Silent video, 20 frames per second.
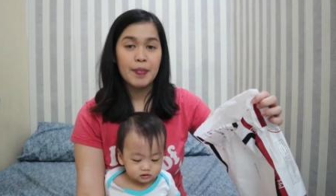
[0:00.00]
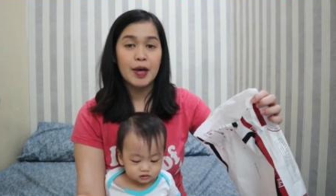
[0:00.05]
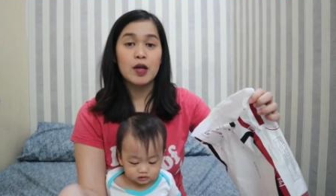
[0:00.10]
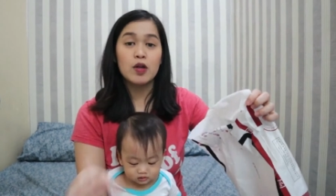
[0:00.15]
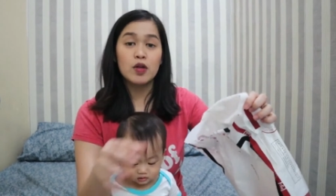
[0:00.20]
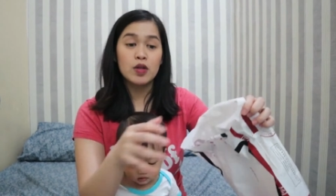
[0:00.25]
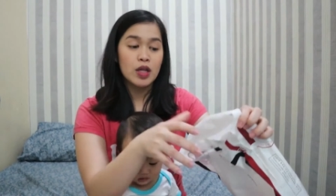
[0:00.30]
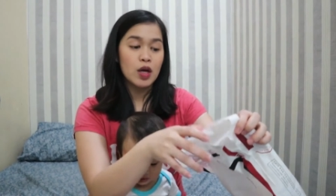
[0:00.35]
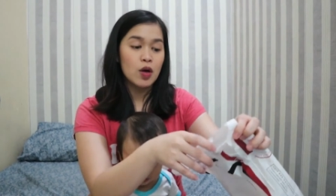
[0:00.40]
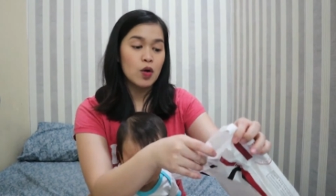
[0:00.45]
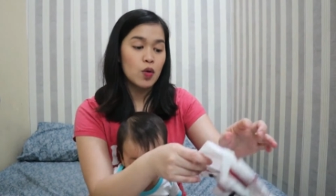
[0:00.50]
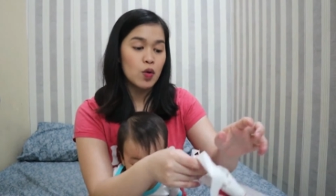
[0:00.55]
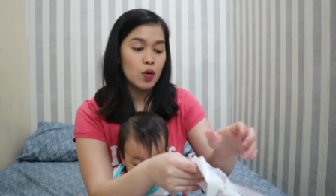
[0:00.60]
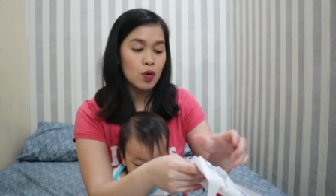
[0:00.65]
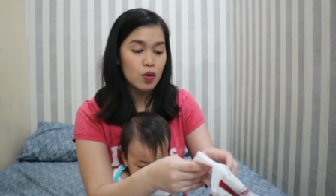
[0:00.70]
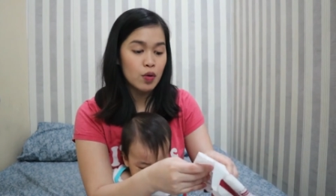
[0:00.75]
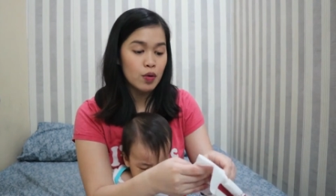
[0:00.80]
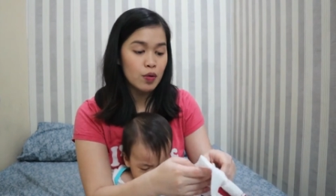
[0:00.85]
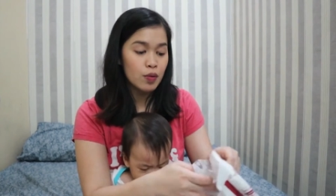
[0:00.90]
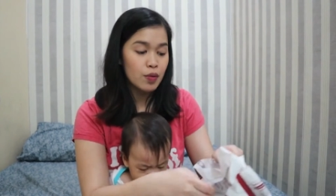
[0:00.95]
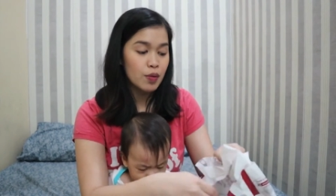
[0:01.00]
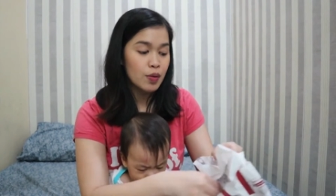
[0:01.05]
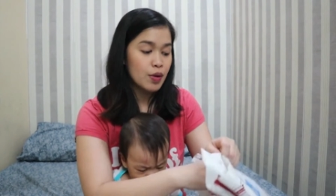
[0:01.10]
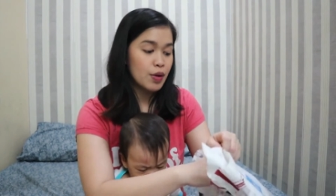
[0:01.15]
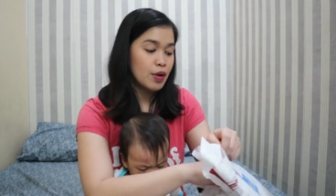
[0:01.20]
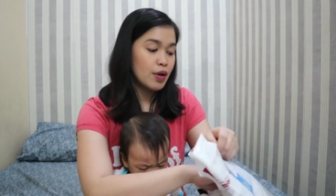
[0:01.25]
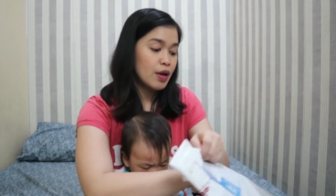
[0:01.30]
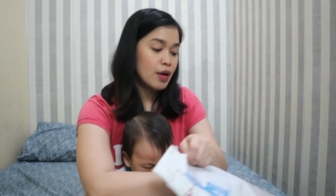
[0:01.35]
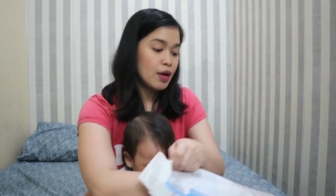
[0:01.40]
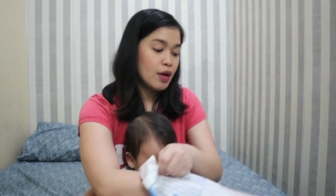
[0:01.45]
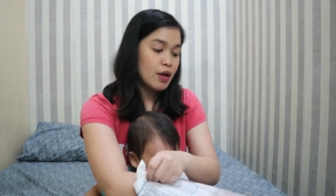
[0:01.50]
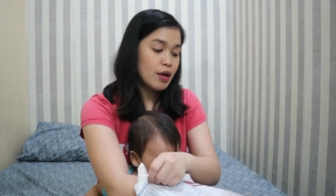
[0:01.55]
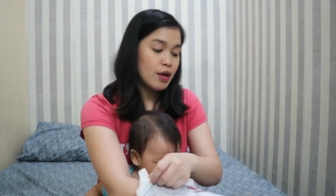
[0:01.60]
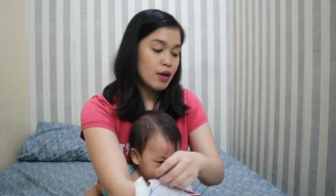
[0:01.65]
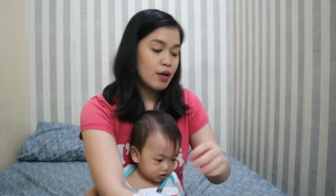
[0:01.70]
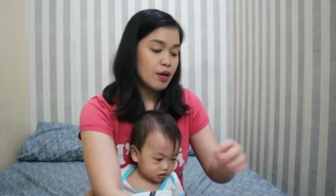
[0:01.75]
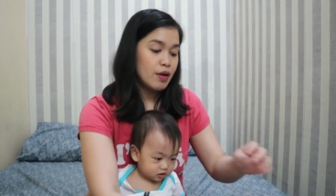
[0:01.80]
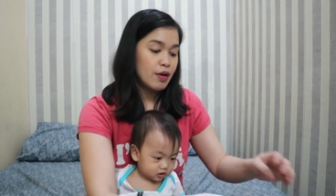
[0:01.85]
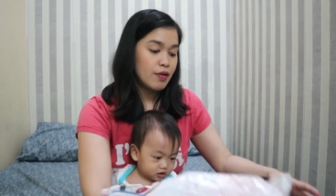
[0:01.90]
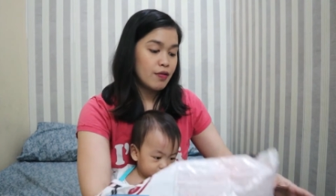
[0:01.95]
Meron akong
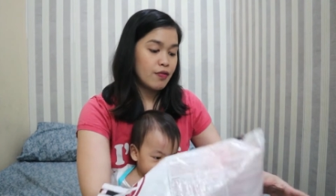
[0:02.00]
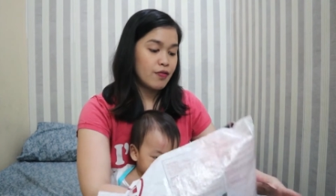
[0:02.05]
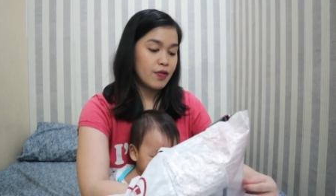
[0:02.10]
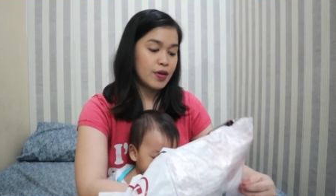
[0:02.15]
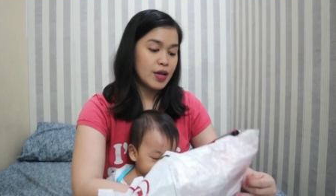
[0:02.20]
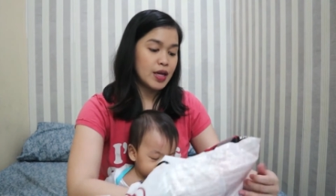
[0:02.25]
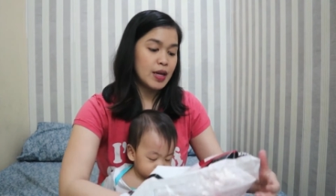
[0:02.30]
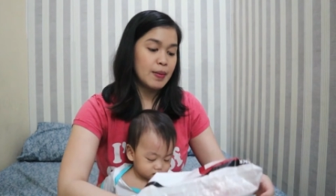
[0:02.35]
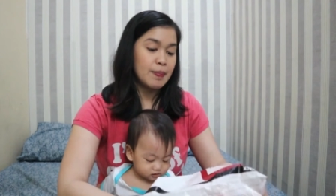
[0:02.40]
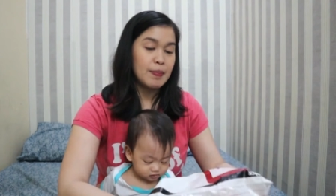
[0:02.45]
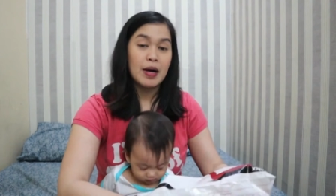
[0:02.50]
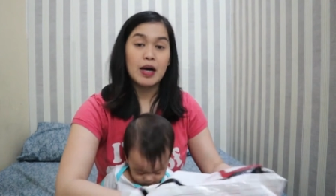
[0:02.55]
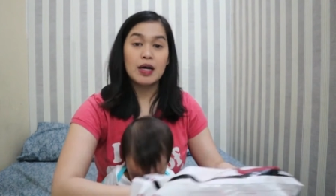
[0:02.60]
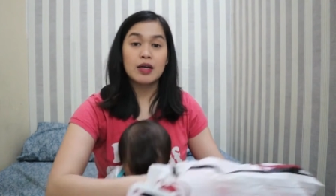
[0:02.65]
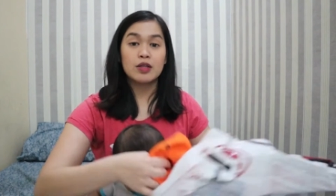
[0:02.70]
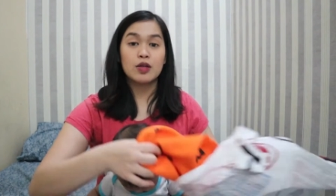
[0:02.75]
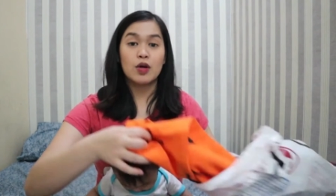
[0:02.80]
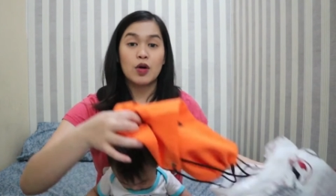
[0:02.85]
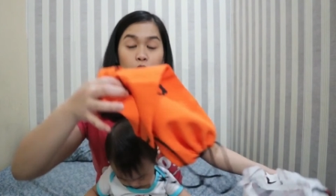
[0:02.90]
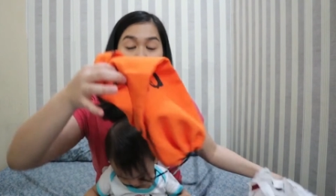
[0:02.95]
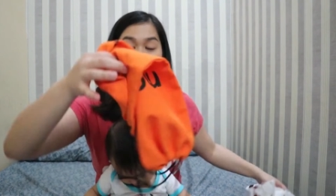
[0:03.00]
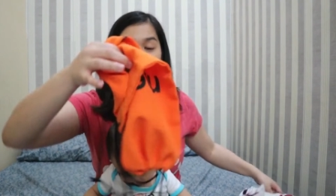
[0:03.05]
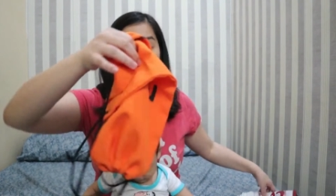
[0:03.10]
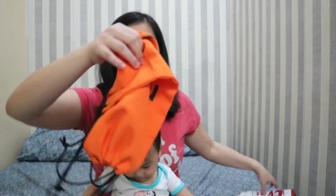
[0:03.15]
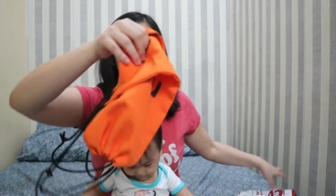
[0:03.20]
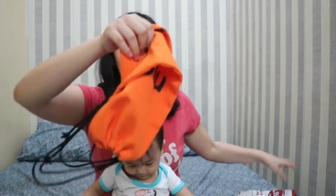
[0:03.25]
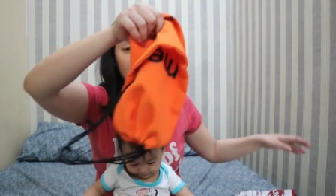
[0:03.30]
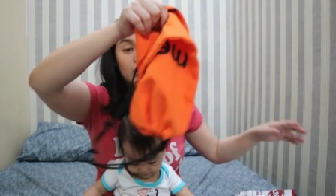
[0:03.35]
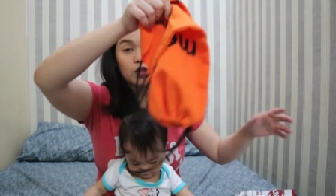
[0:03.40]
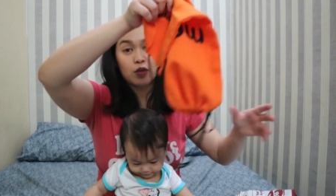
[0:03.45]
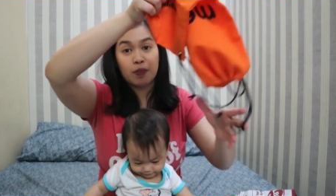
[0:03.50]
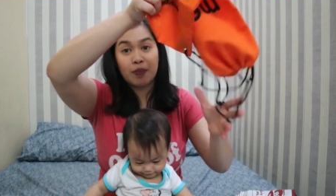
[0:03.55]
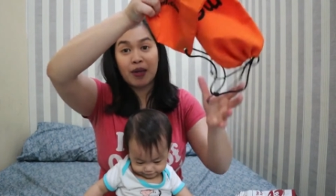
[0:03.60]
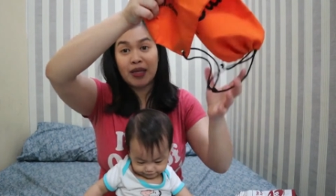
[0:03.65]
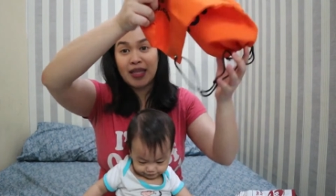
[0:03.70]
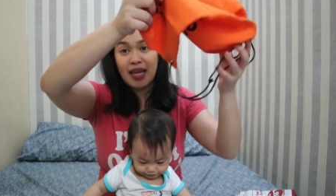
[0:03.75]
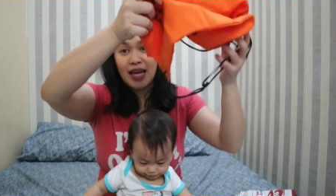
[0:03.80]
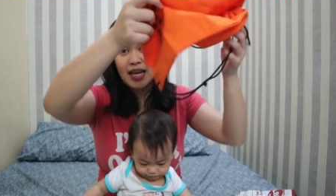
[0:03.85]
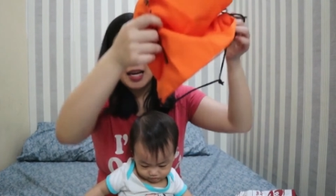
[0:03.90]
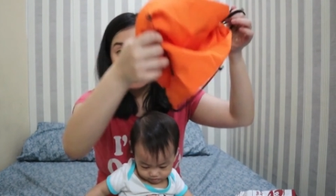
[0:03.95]
free bag doon. Itong
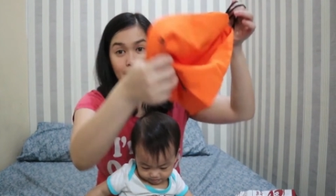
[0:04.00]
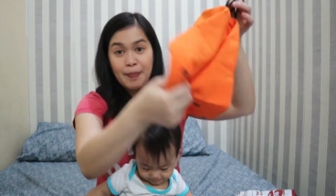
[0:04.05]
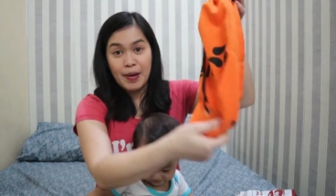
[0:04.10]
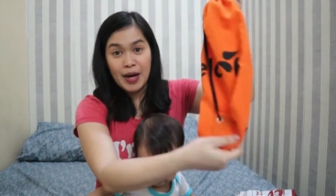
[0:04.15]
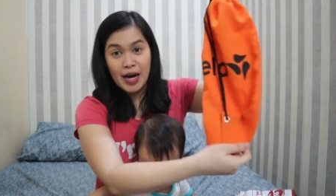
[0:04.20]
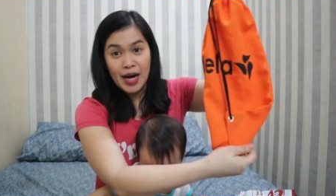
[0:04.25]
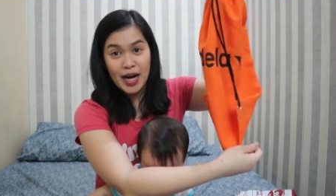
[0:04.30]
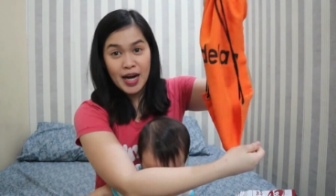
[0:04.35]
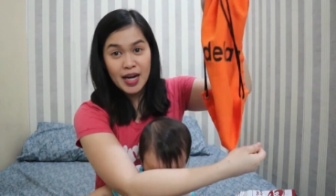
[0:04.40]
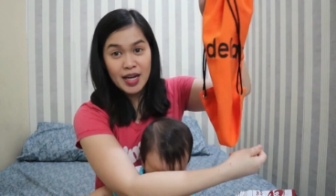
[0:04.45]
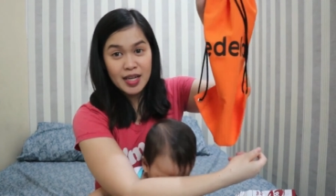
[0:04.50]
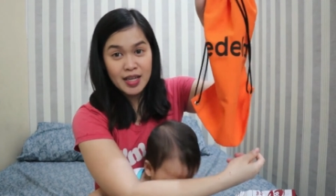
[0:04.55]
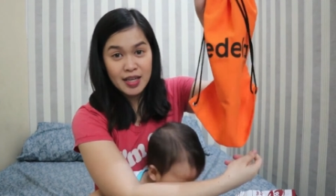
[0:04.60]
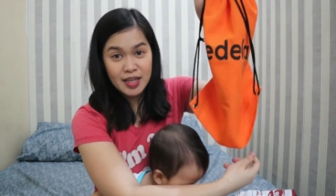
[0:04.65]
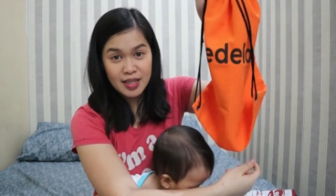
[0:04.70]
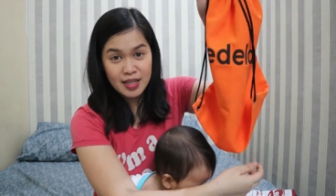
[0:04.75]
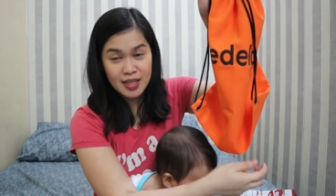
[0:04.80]
Medela bag.